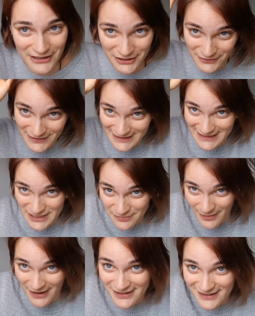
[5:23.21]
je faisais des
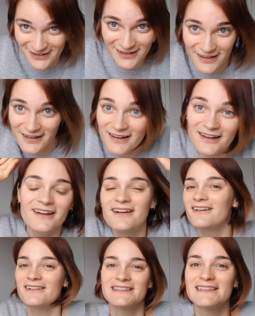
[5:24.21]
spikes
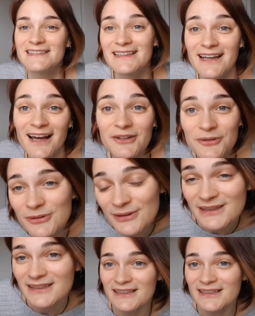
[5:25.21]
quand j'étais ado.